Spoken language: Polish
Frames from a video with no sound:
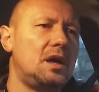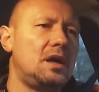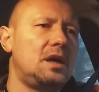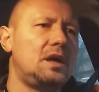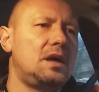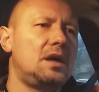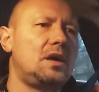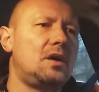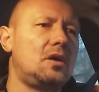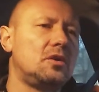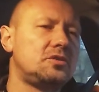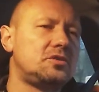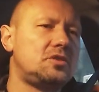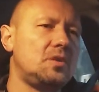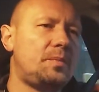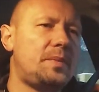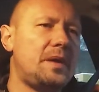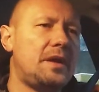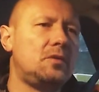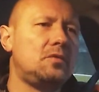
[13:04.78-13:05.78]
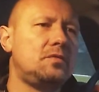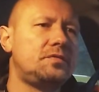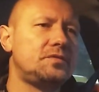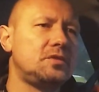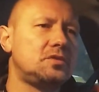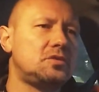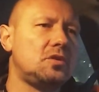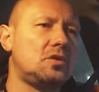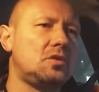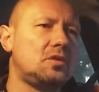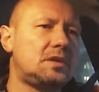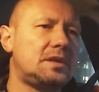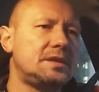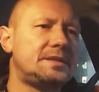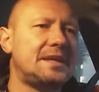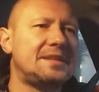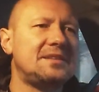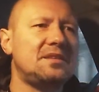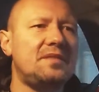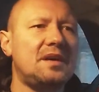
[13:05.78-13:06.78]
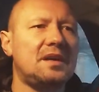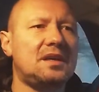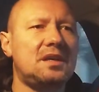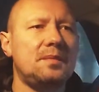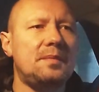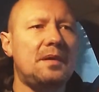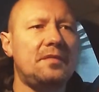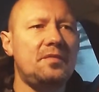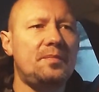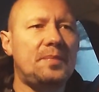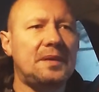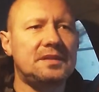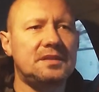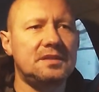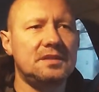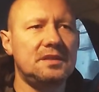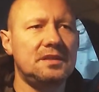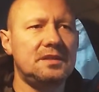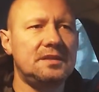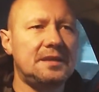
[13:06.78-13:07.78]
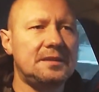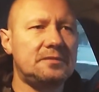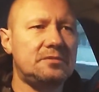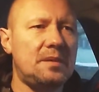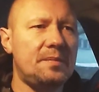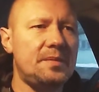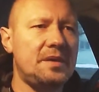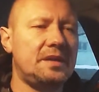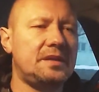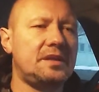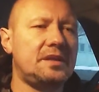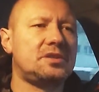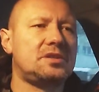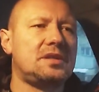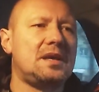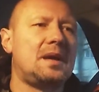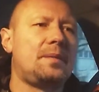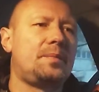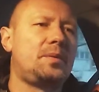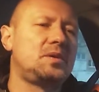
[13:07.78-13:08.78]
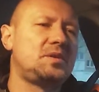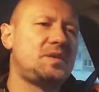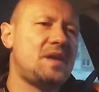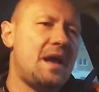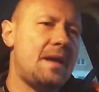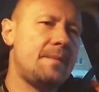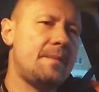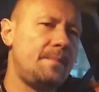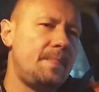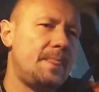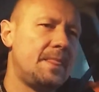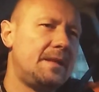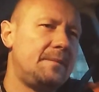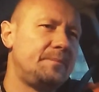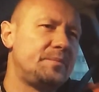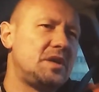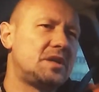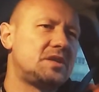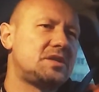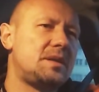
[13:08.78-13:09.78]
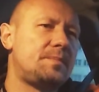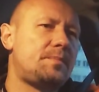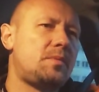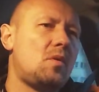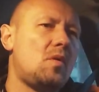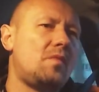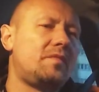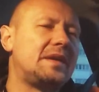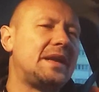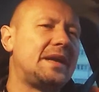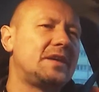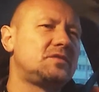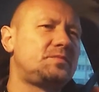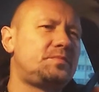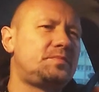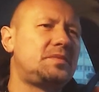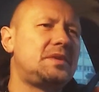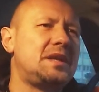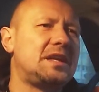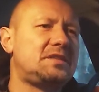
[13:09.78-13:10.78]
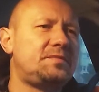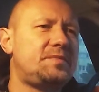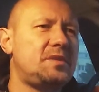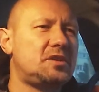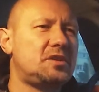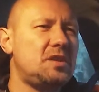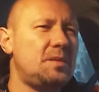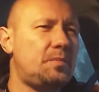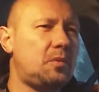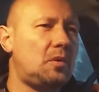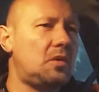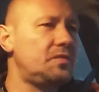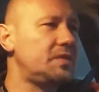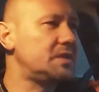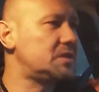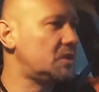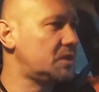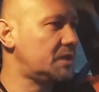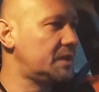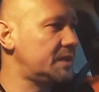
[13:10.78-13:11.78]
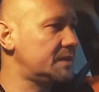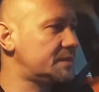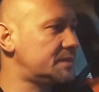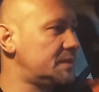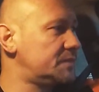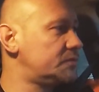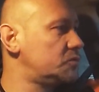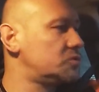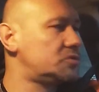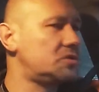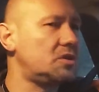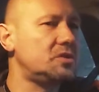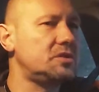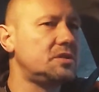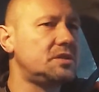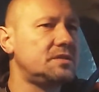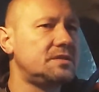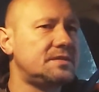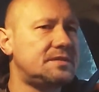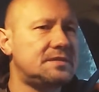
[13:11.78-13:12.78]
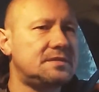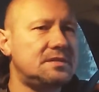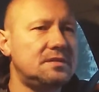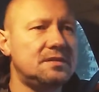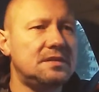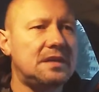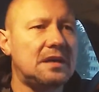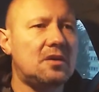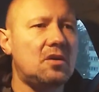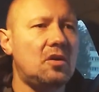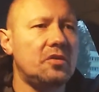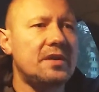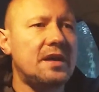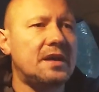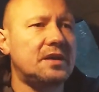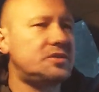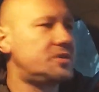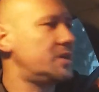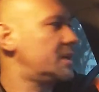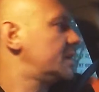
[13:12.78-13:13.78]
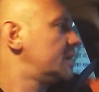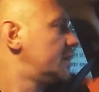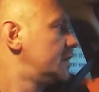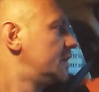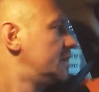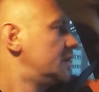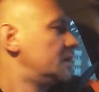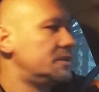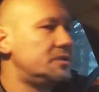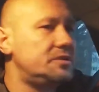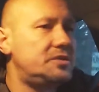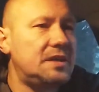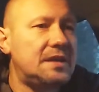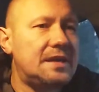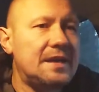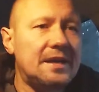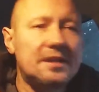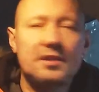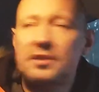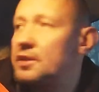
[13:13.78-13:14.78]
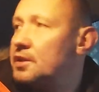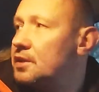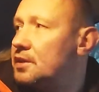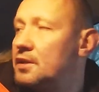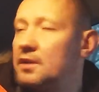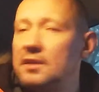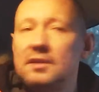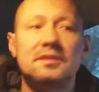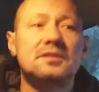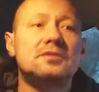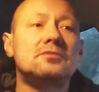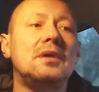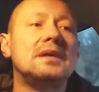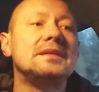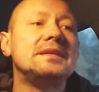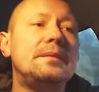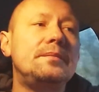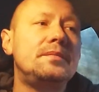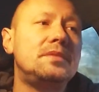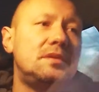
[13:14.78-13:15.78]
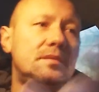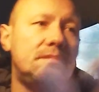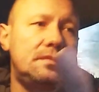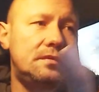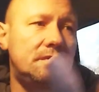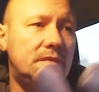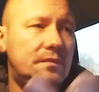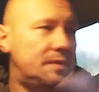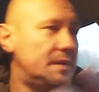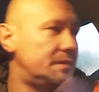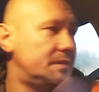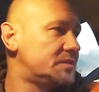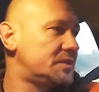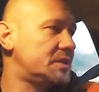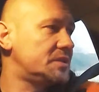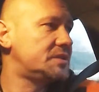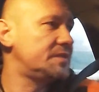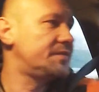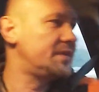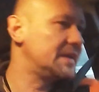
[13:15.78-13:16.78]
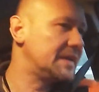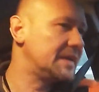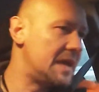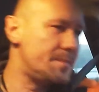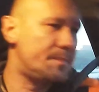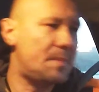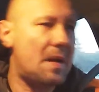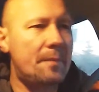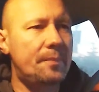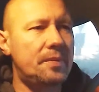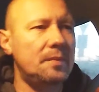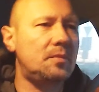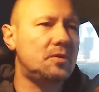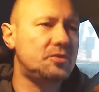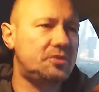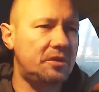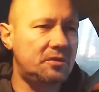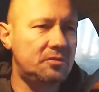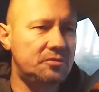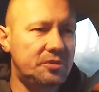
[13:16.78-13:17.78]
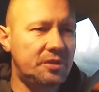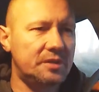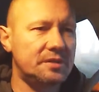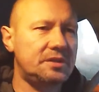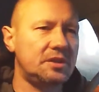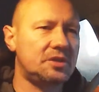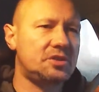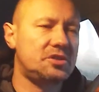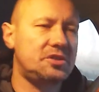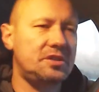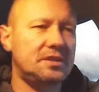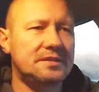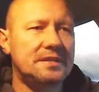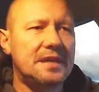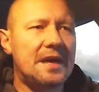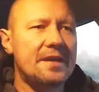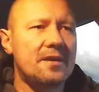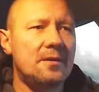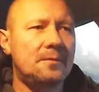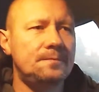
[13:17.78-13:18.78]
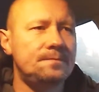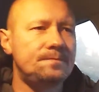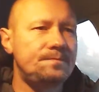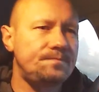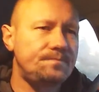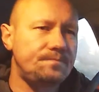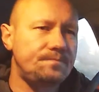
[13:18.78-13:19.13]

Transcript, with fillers: e, o stoperów, no to Krystian Nowak chyba wypadł e, najsłabiej też, tak jak powiedziałem. Pierwsza połowa, grając, grać w pierwszej połowie, trochę jesteś wrzucony na koniach, gdzie, gdzie grasz składem w pewnym sensie węgla i papy, bo się ludzie też nie znają.